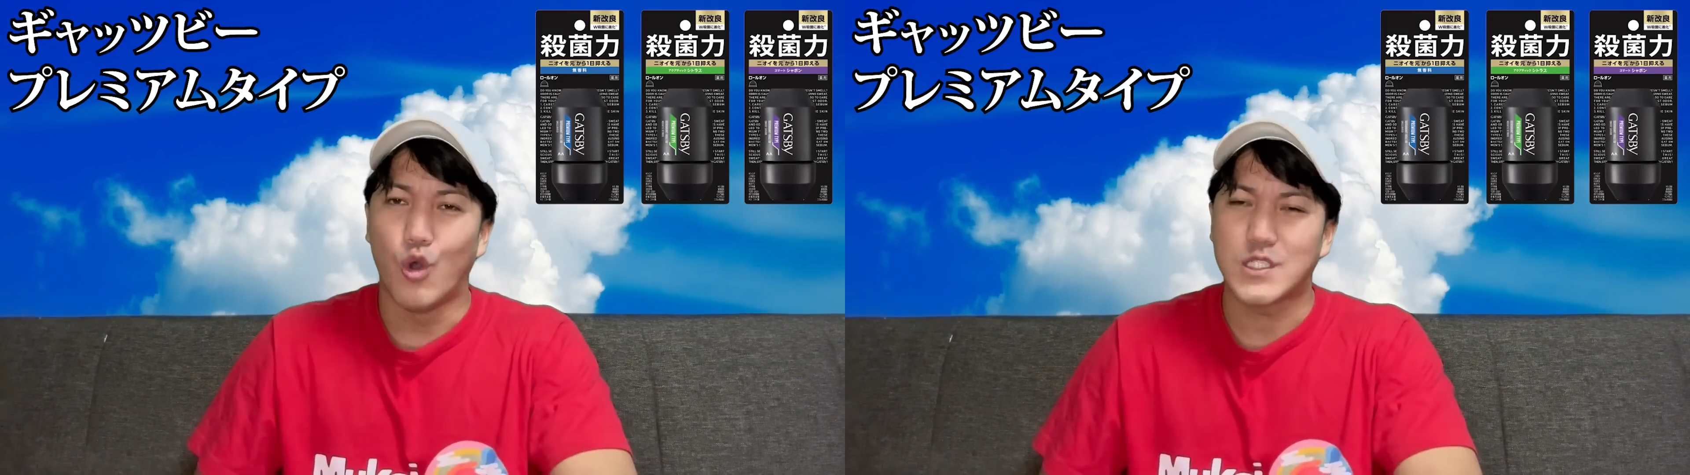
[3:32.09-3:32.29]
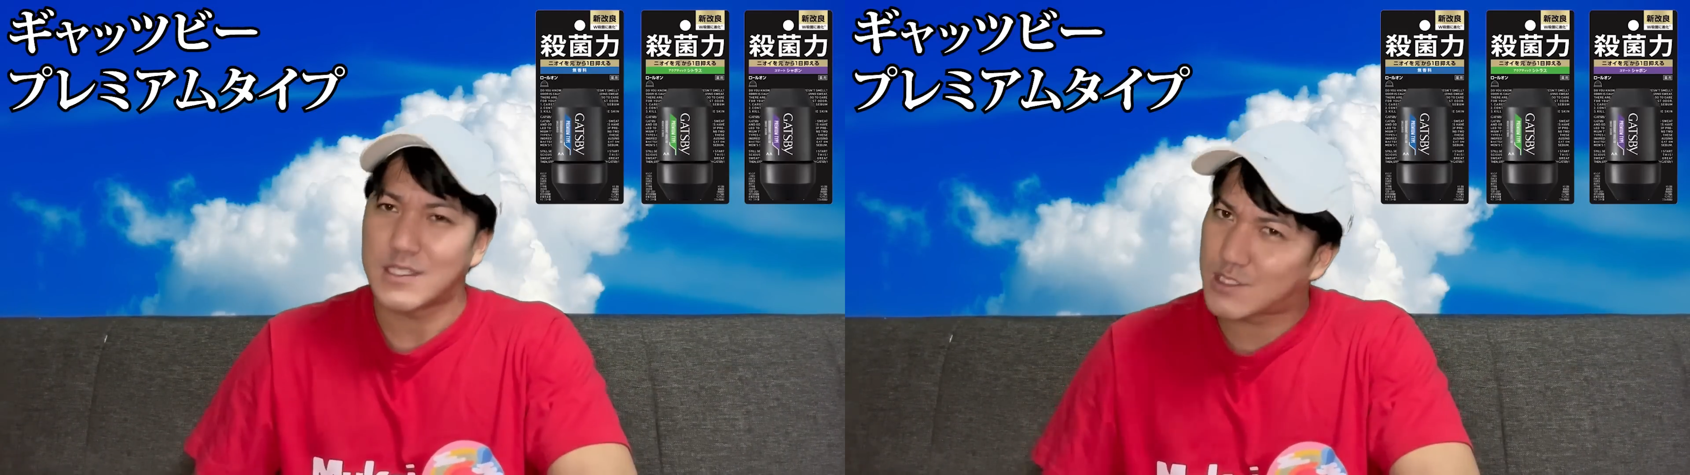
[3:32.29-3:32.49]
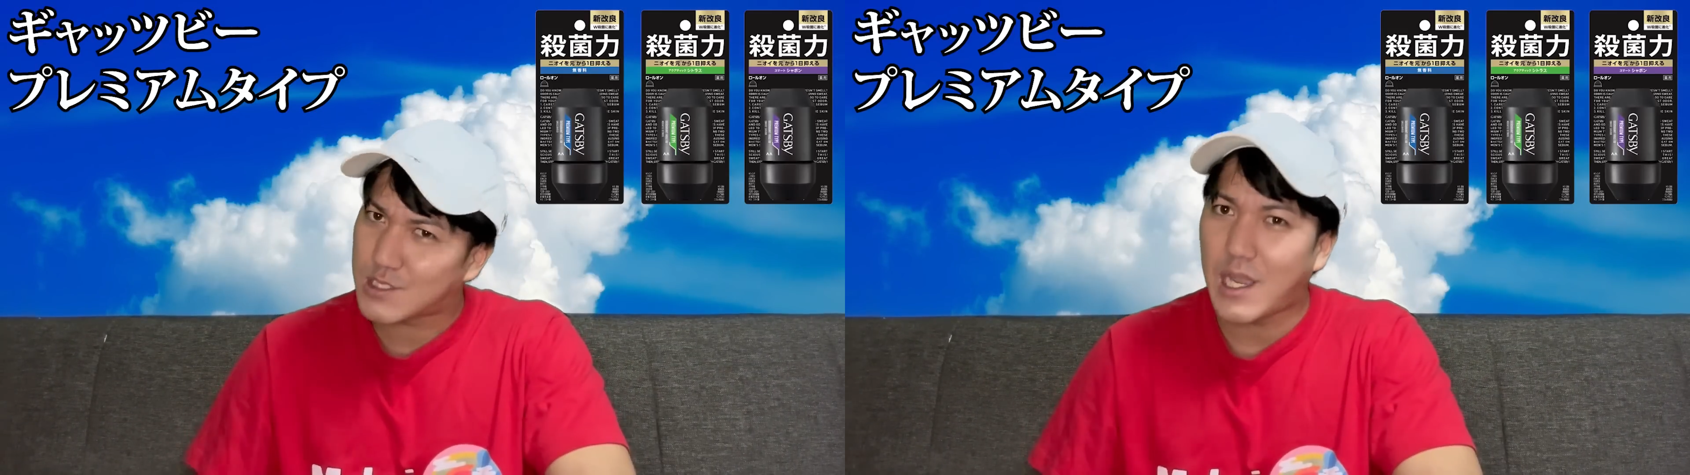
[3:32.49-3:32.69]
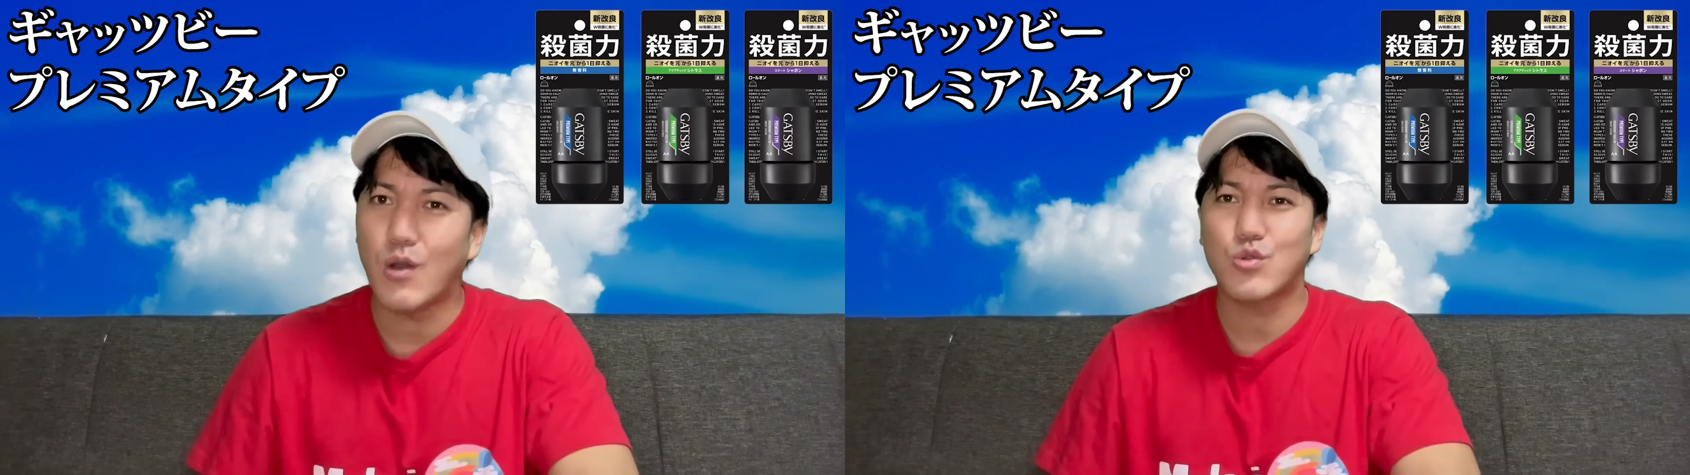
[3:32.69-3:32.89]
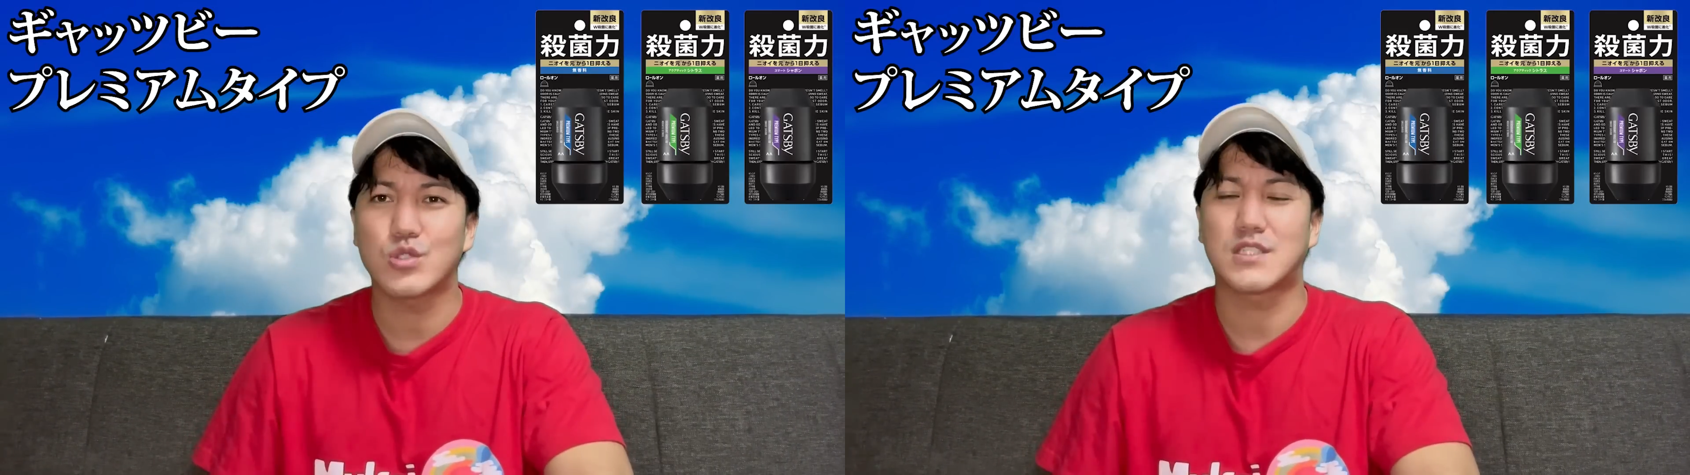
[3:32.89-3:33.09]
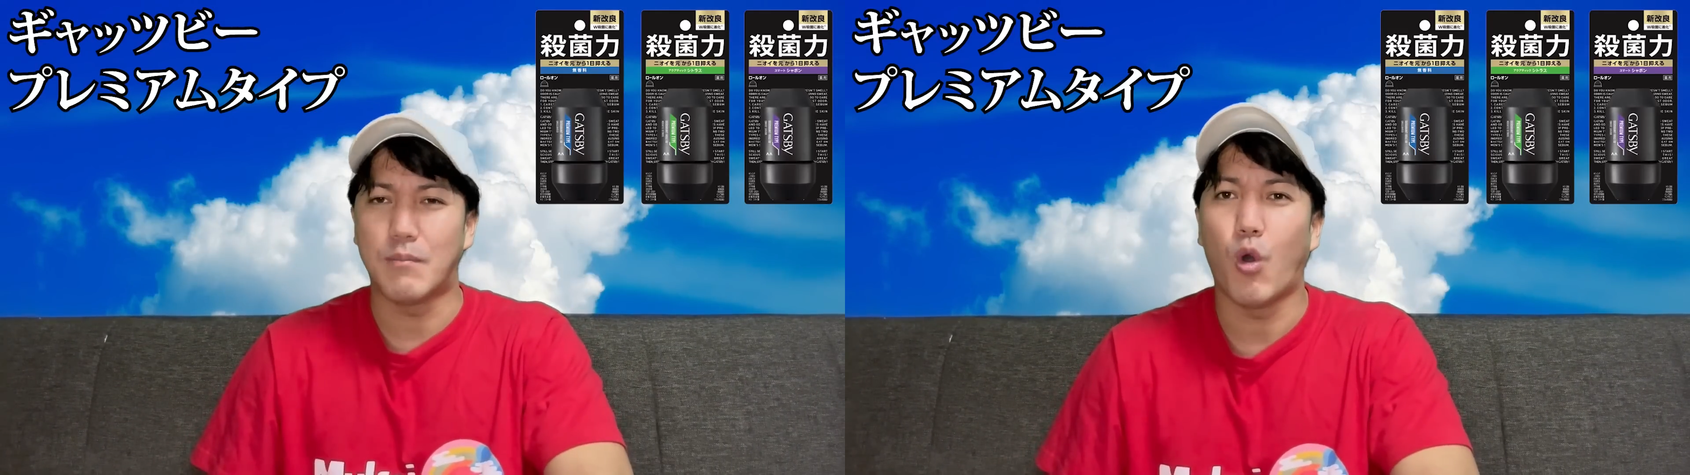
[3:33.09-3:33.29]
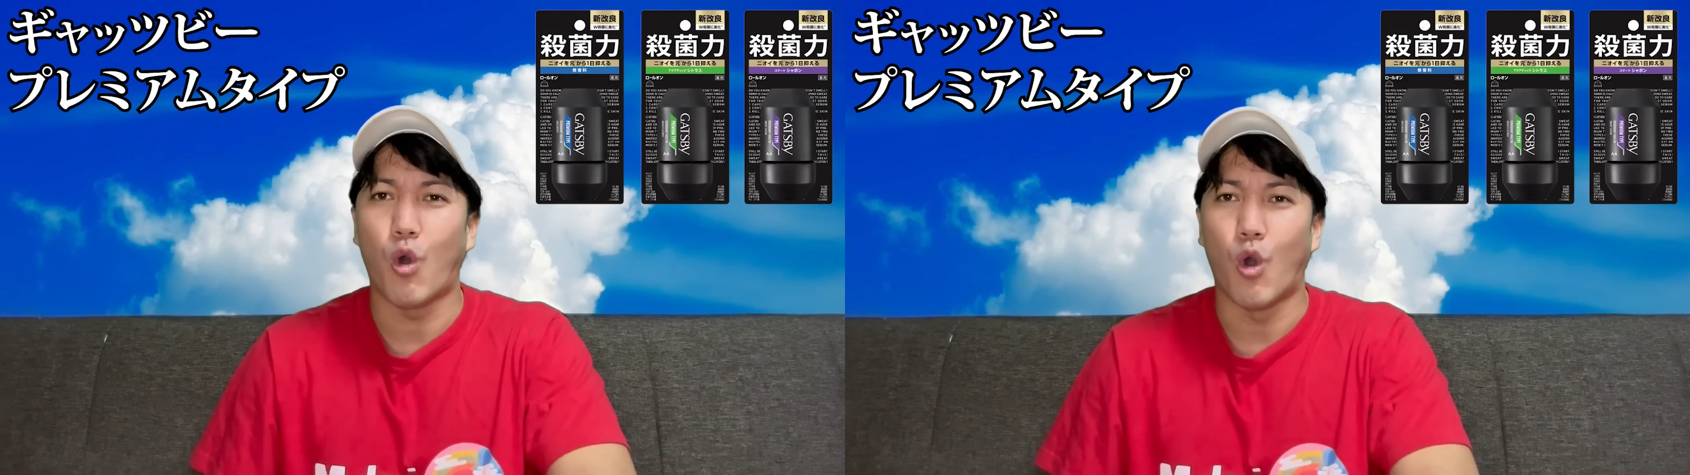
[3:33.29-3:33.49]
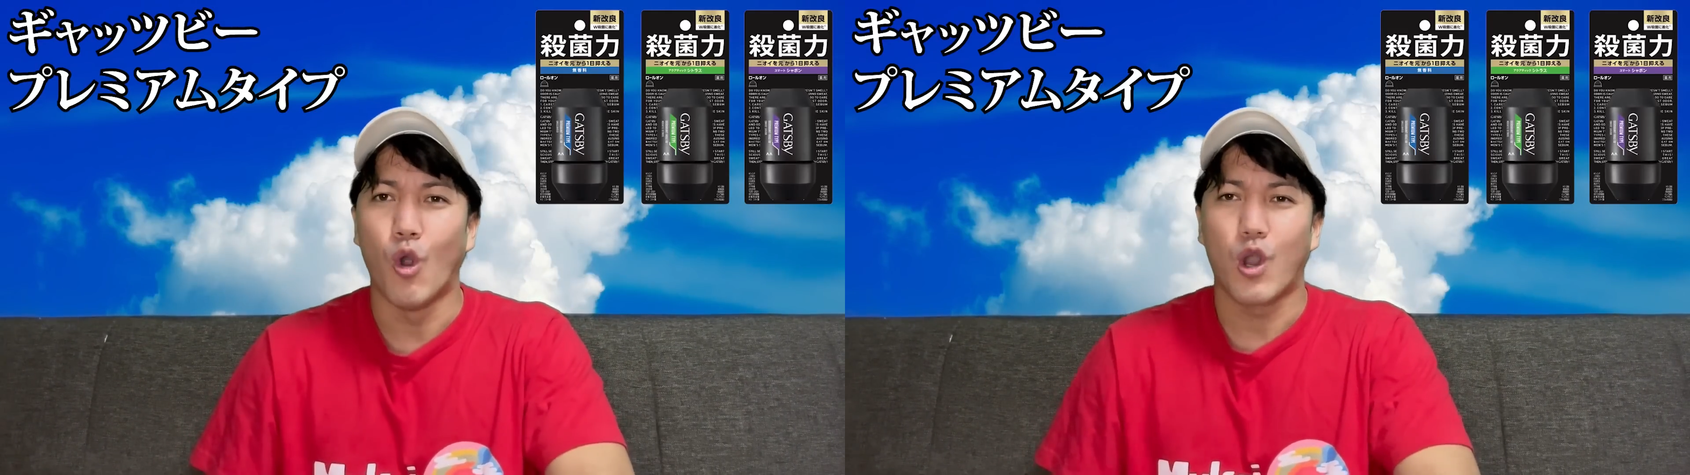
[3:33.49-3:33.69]
てか使うとして
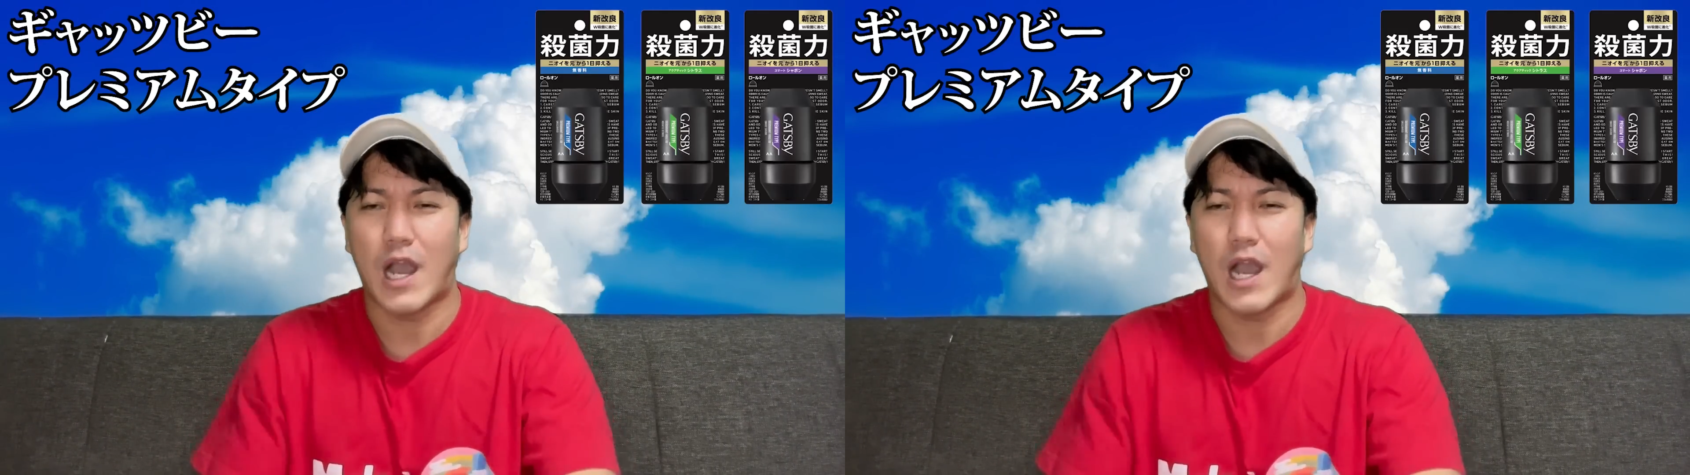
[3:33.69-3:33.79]
も、